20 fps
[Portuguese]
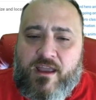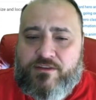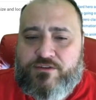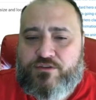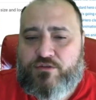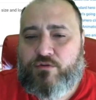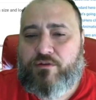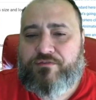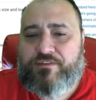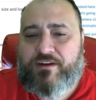
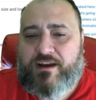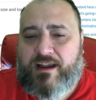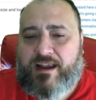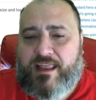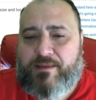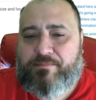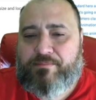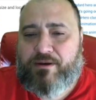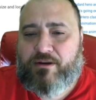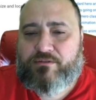de um
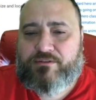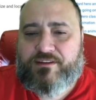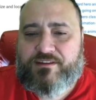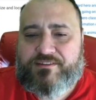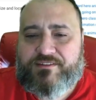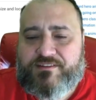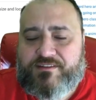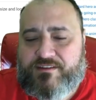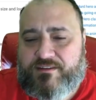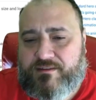overlay para o
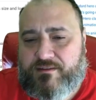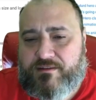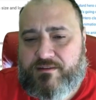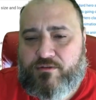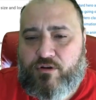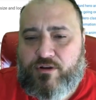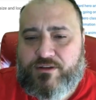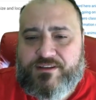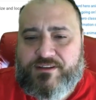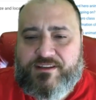dest é,
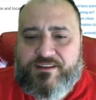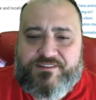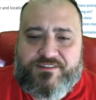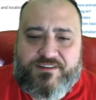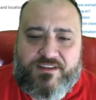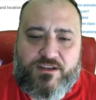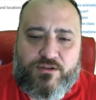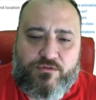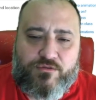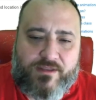
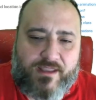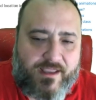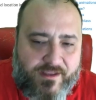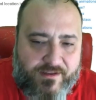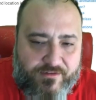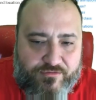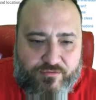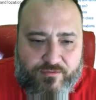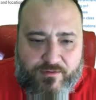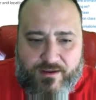destino, né?
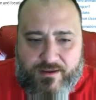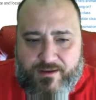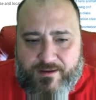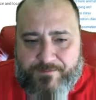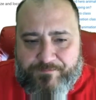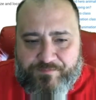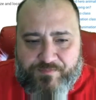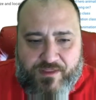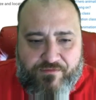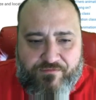Isso
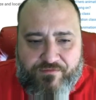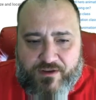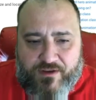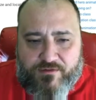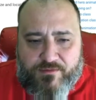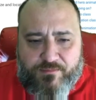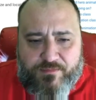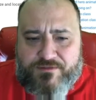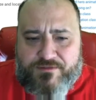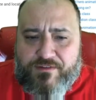é, é,
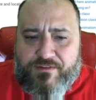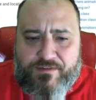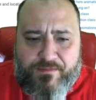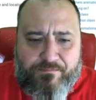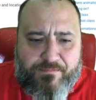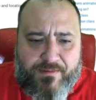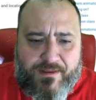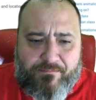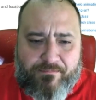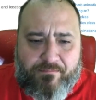feito. Depois a gente vai
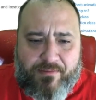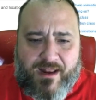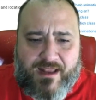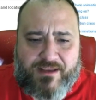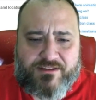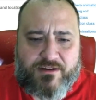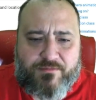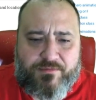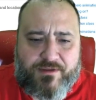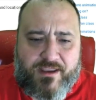ver na
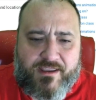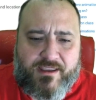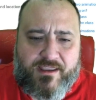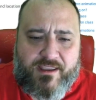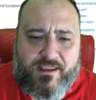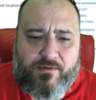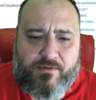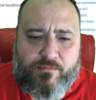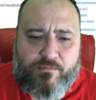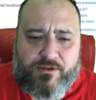prática, porque aqui
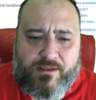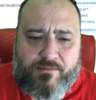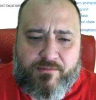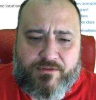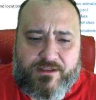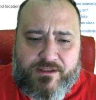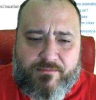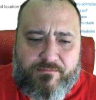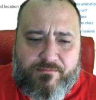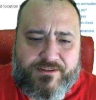é, é
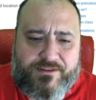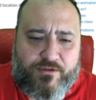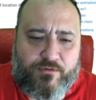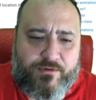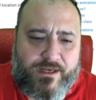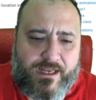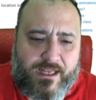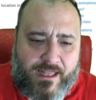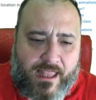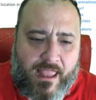muita
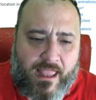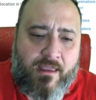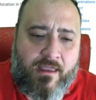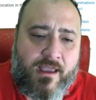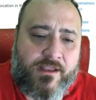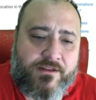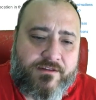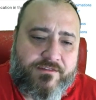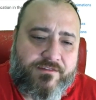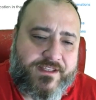teoria, né?
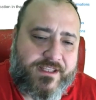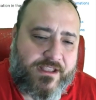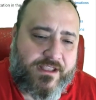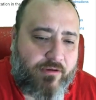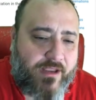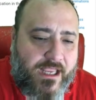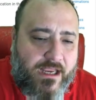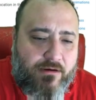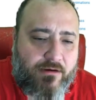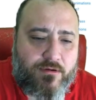Você vai ter
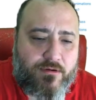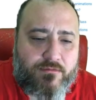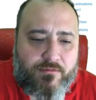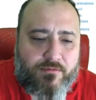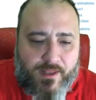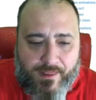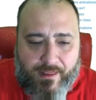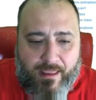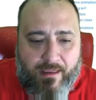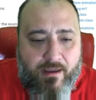o Hero,
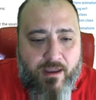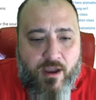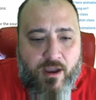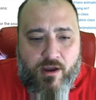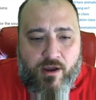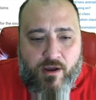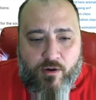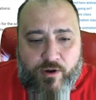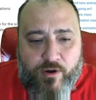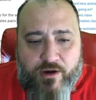né?
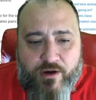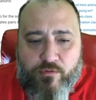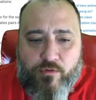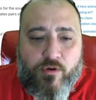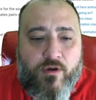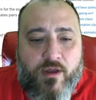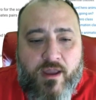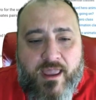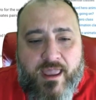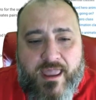
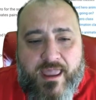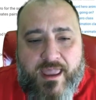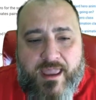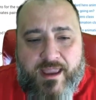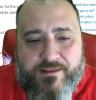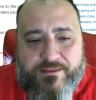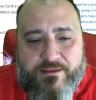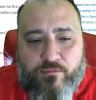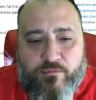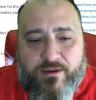Hero. É,
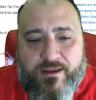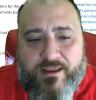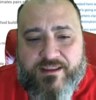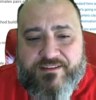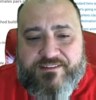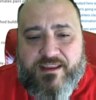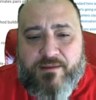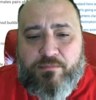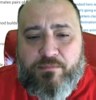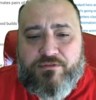então,
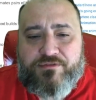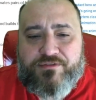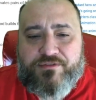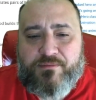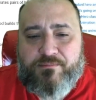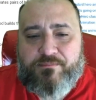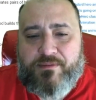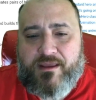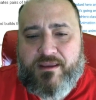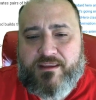
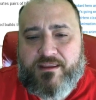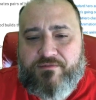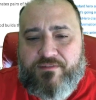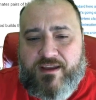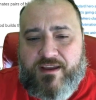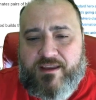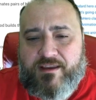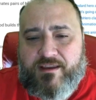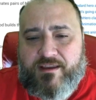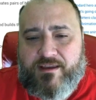exemplos é, que
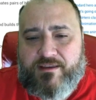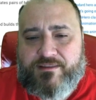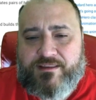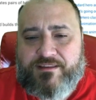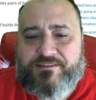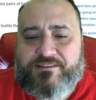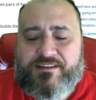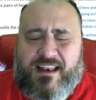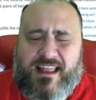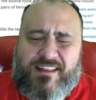vai é,
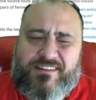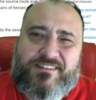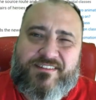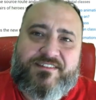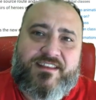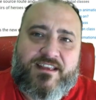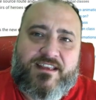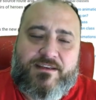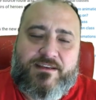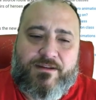nas classes
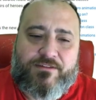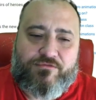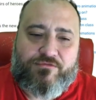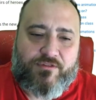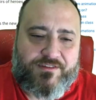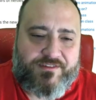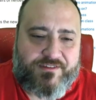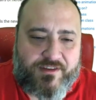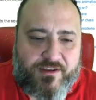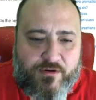de
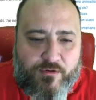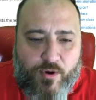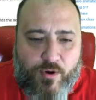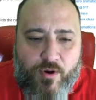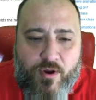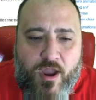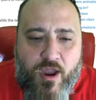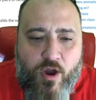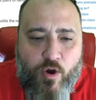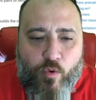animações. Hero,
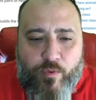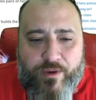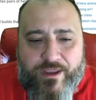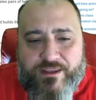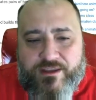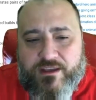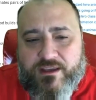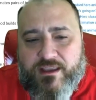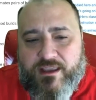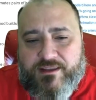
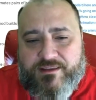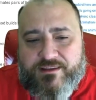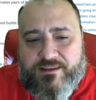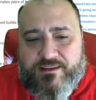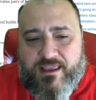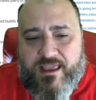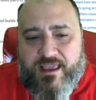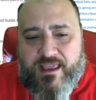Widget